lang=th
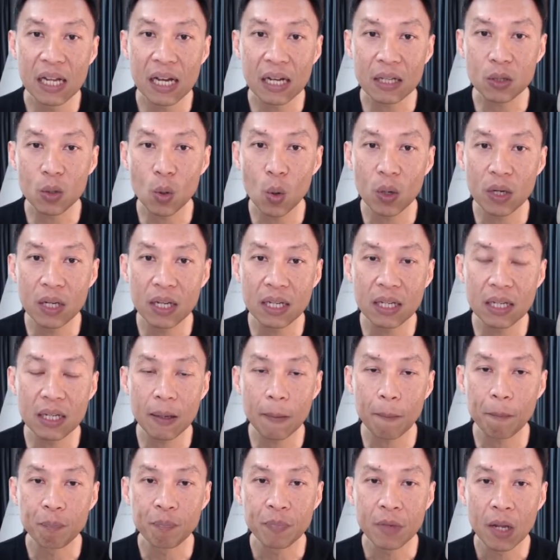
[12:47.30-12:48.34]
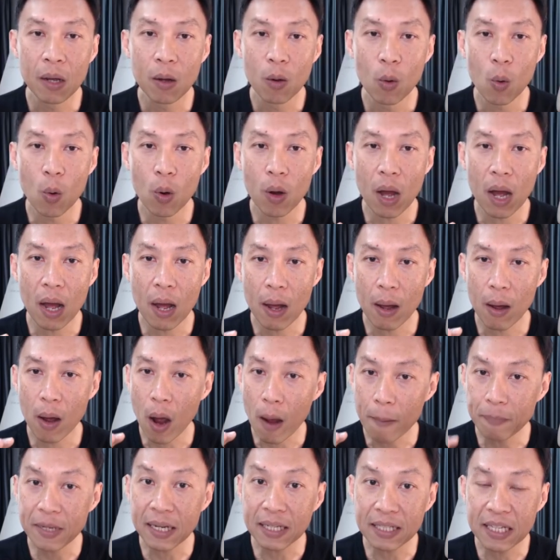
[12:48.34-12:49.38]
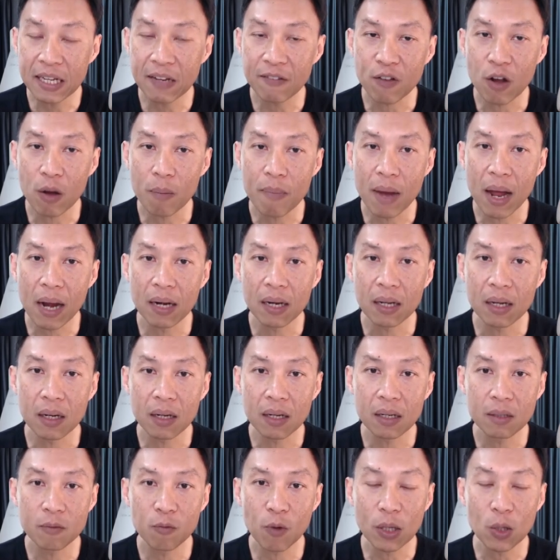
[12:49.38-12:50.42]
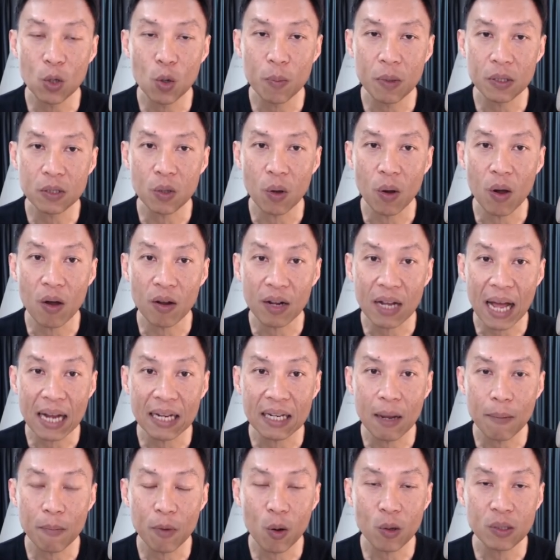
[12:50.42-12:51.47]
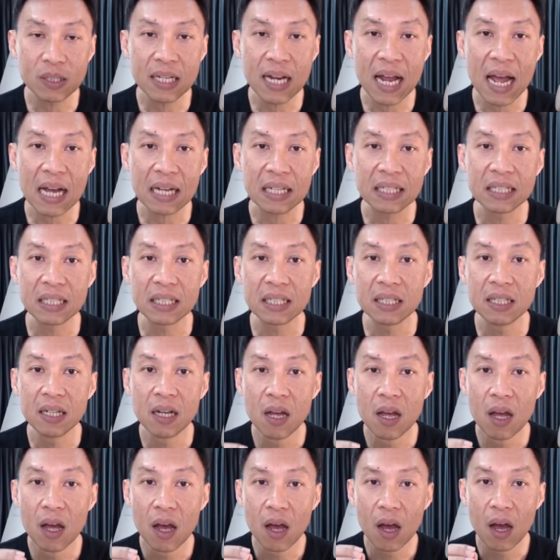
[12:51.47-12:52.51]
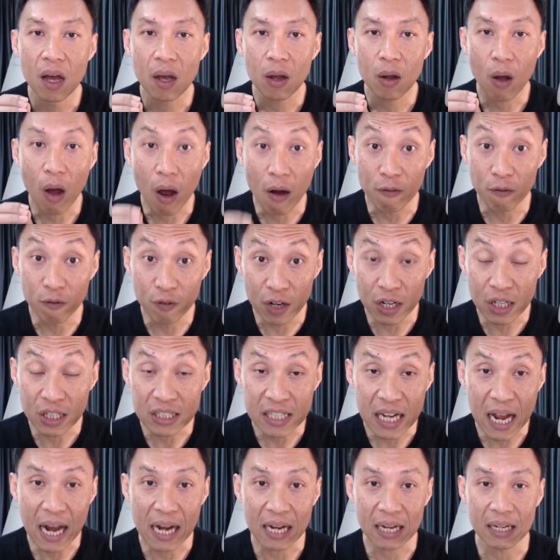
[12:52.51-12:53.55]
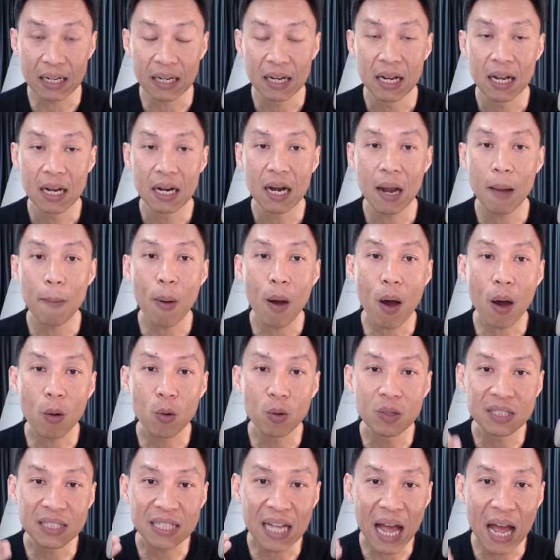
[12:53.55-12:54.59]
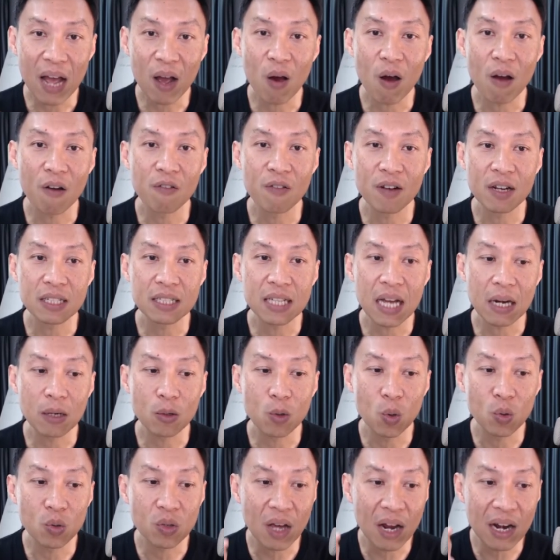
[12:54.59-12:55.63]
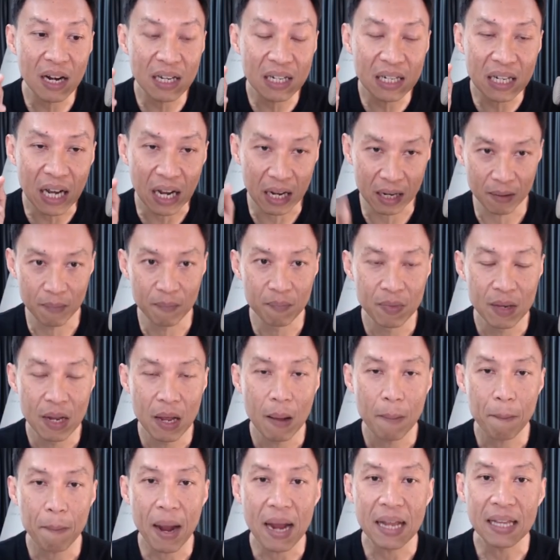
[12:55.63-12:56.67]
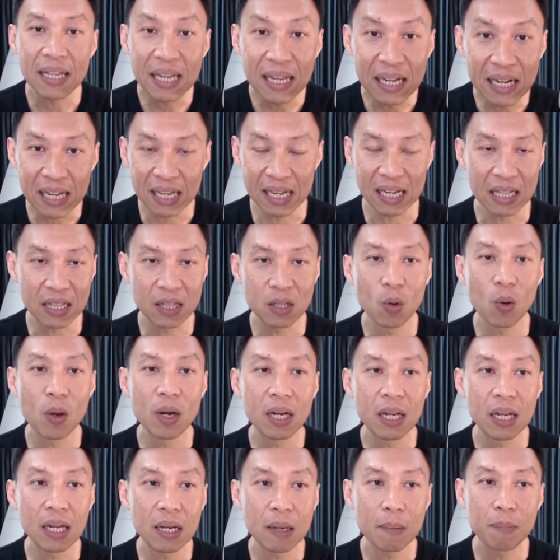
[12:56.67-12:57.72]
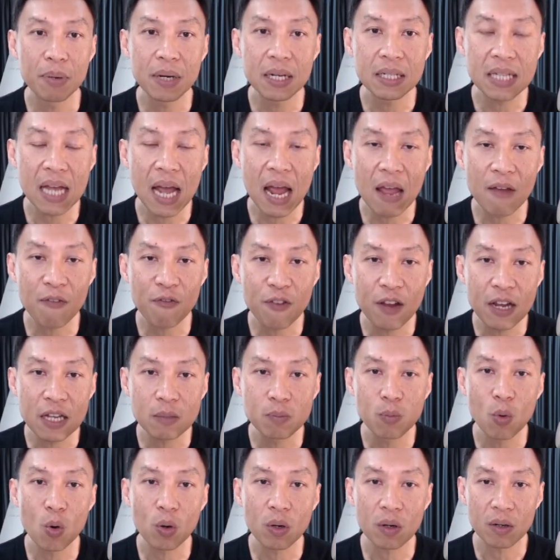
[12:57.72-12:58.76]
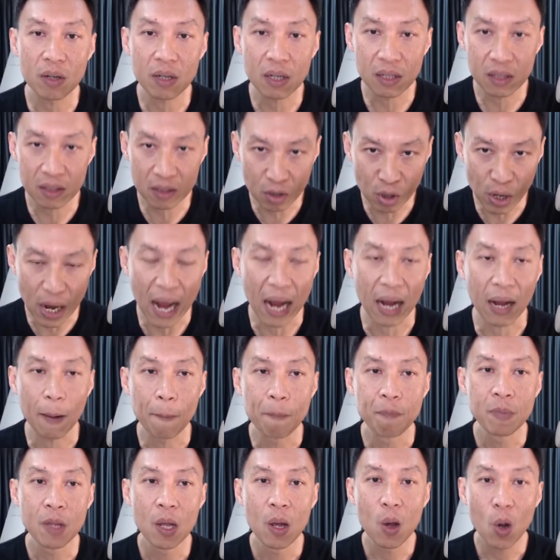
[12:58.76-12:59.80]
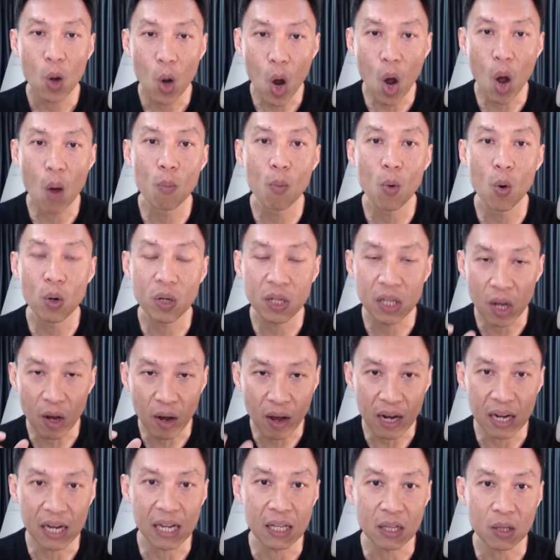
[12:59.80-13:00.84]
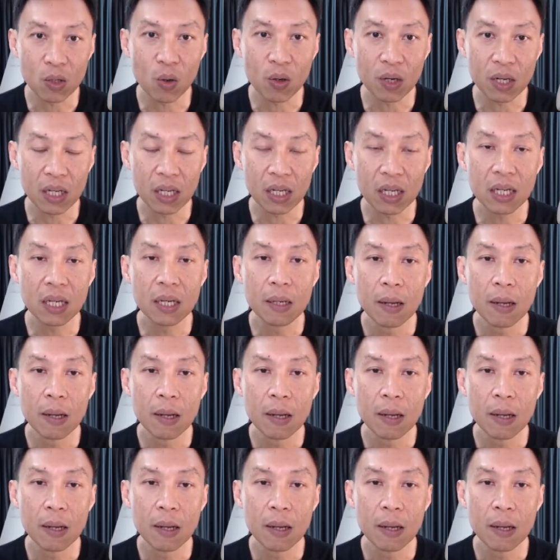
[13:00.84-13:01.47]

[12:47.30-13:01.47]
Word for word: เลือกตัวที่ objective ของมันหรือวัตถุประสงค์ของการทำโฆษณาคือconversion แล้วพอคุณสร้าง conversion คุณก็เลือกไปที่ lead ตัวนี้เพื่อจะให้ Facebook track ข้อมูลเกี่ยวกับ lead ตัวนี้